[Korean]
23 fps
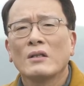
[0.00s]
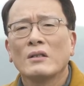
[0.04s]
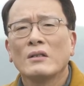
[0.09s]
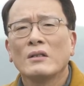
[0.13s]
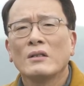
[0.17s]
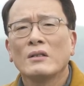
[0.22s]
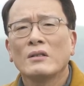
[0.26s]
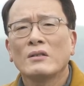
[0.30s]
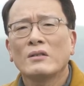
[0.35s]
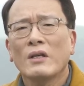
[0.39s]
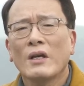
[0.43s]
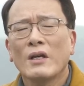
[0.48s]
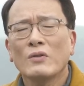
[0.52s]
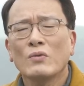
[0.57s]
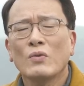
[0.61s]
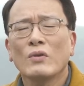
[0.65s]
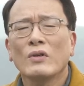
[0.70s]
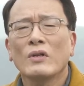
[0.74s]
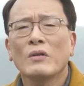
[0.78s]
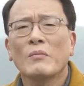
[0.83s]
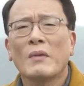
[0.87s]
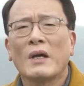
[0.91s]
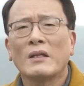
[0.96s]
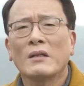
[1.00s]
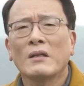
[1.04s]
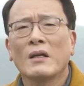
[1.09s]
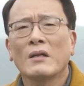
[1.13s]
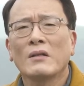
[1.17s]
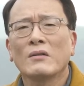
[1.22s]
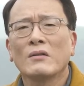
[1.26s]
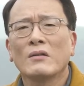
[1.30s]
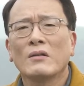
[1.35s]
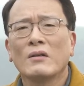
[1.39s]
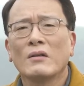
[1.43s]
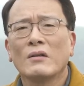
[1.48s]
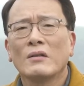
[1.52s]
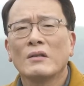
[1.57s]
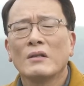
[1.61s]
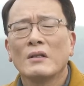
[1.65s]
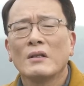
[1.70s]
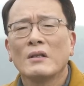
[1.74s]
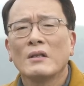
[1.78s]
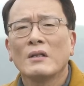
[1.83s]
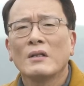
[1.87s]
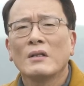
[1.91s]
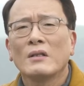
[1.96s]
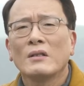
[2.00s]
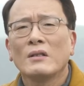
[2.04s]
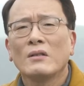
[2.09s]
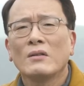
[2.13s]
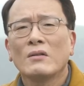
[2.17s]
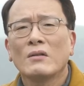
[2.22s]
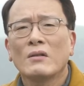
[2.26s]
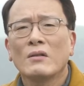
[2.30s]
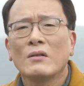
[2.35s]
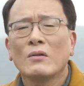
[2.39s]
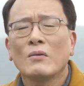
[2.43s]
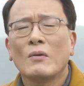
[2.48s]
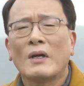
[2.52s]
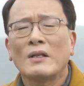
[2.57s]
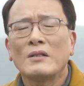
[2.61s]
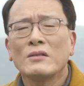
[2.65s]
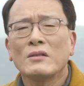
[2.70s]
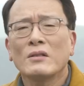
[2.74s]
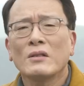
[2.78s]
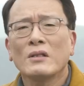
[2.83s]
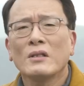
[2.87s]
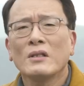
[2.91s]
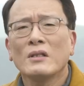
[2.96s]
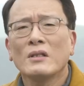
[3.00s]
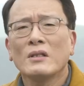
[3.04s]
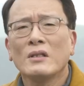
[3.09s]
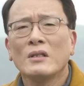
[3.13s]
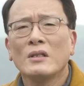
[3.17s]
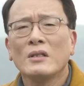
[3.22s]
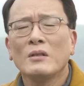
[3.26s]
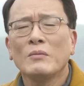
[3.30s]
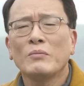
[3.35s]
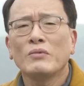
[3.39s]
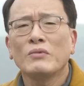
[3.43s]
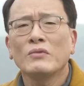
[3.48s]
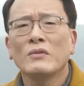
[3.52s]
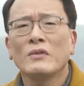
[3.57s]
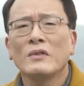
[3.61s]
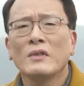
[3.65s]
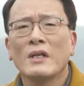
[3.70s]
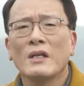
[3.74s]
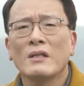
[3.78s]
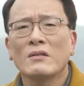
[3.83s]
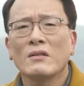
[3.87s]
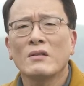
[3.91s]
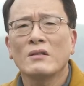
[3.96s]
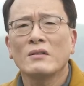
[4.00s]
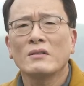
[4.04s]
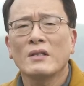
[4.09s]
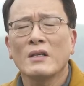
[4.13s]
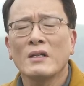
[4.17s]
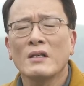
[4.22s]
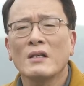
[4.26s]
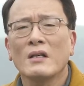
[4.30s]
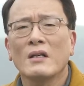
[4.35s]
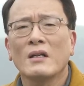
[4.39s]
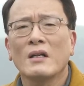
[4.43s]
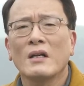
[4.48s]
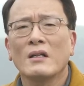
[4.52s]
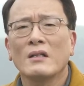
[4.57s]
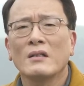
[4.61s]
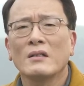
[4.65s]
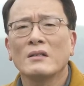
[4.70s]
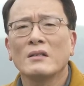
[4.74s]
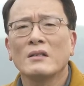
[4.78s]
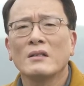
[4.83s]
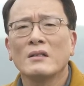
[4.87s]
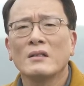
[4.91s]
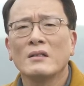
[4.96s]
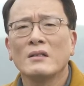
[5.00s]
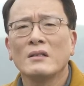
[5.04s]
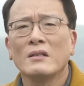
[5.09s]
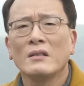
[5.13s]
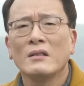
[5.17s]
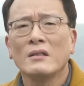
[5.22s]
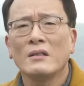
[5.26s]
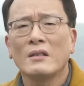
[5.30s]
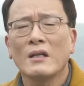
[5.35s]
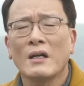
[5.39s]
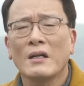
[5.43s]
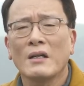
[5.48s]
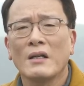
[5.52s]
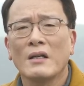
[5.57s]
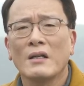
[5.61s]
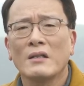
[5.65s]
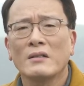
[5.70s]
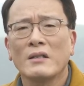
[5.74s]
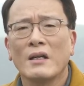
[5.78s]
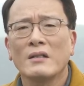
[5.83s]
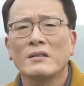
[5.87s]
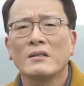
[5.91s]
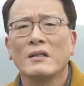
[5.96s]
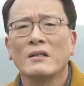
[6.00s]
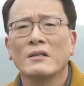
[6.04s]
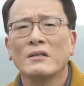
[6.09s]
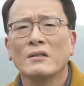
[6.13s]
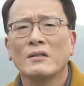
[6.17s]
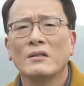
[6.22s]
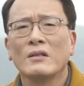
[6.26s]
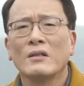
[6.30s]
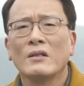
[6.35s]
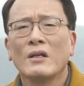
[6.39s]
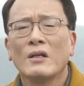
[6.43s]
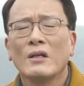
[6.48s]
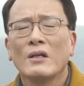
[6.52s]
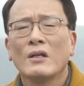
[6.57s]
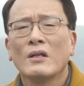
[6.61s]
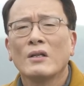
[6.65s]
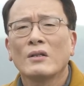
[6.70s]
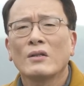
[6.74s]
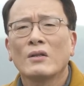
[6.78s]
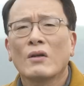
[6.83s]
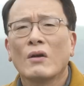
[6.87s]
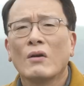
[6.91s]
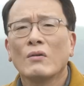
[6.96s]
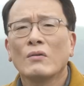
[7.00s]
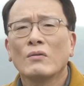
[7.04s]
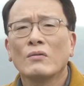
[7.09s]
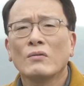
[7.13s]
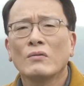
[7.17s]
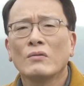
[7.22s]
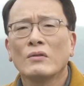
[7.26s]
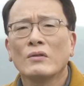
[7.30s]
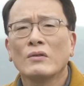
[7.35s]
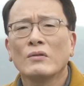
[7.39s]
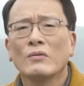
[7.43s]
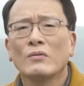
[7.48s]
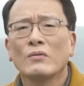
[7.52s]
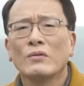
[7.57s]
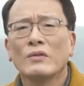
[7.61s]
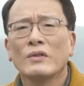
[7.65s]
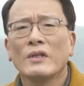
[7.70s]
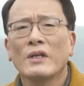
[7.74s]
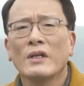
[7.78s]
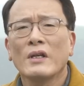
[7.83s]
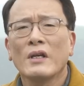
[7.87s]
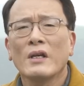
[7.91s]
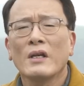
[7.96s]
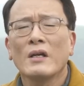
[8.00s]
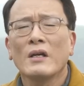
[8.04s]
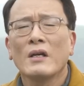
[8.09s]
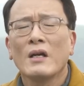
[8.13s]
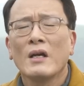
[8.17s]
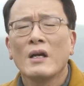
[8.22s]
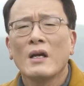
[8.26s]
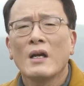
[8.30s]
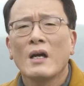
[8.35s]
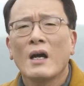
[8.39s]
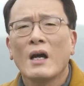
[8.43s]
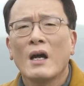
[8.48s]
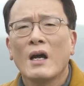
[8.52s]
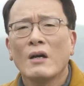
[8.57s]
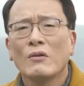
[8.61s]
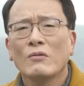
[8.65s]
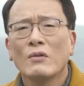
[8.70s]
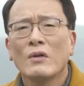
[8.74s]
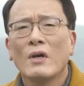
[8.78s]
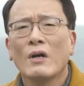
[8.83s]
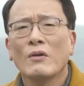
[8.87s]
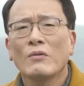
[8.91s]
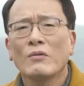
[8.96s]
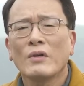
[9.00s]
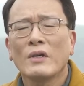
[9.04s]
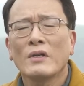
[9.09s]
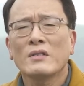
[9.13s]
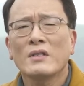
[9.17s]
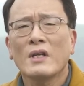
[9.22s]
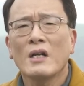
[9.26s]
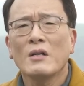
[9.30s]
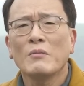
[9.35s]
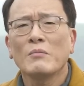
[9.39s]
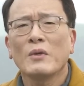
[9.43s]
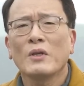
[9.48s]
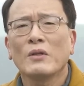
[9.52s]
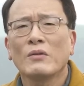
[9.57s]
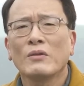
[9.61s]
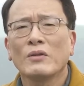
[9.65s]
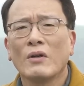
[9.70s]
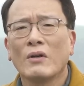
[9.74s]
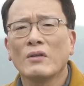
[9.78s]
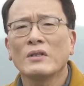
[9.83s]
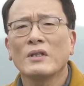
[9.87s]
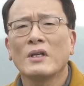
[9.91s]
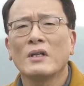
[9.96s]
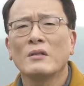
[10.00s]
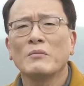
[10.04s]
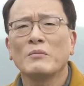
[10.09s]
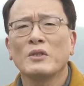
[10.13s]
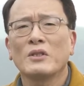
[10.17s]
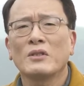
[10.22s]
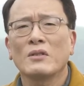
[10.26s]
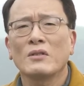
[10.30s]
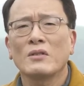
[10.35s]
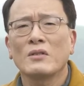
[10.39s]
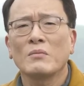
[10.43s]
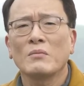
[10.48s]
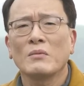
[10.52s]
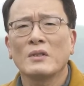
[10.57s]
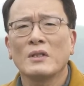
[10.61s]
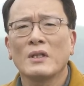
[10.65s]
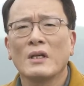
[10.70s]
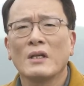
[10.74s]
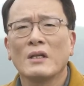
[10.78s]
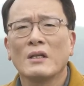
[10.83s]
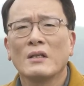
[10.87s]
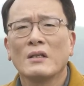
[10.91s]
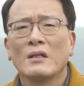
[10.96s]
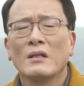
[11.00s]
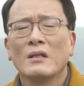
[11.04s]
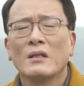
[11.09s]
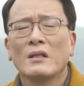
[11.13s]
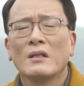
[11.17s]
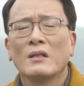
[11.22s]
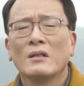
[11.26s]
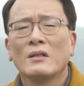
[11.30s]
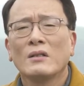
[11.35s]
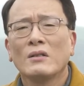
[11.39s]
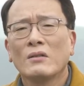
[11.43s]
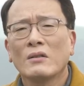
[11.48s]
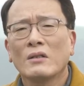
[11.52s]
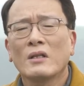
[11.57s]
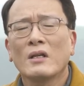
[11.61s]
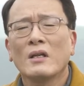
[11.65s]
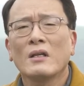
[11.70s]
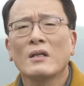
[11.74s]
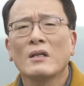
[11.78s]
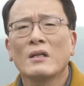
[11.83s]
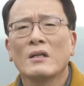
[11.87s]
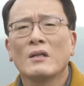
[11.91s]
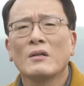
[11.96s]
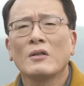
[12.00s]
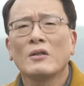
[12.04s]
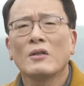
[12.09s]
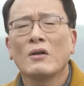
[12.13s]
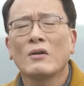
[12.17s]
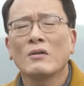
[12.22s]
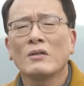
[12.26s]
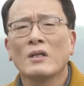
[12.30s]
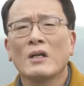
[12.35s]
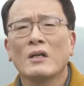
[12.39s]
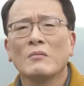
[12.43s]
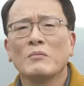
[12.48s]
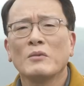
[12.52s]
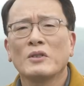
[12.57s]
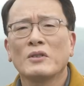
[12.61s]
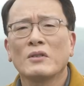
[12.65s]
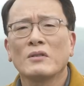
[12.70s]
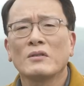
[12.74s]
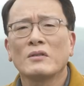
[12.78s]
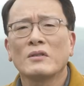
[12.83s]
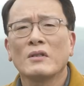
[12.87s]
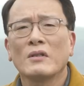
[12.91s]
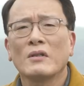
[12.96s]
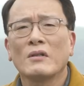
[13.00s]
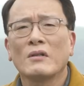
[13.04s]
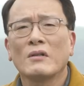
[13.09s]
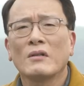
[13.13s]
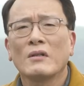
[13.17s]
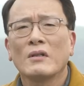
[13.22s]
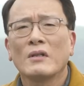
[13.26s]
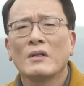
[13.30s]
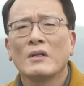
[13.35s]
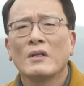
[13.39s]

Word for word: 이 세속이 만나는 것, 이거를 완전히 이분해서 생각하는 이 이단의 사상은 결국은 우리의 하루하루의 삶에도 영향을 미쳤습니다. 이렇게 영향을 미쳤어요.